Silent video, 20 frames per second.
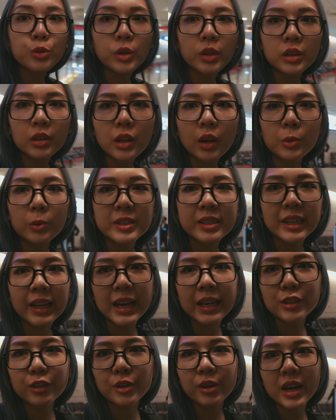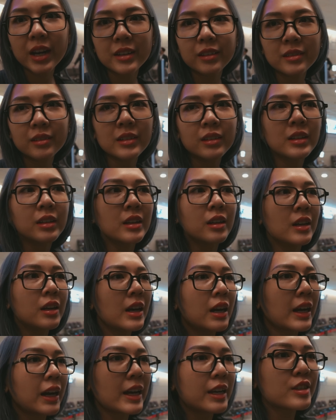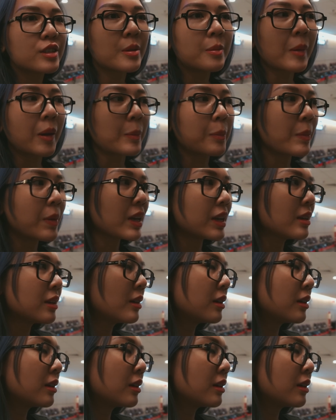chuyến tàu Skytrain ngay trước mặt mình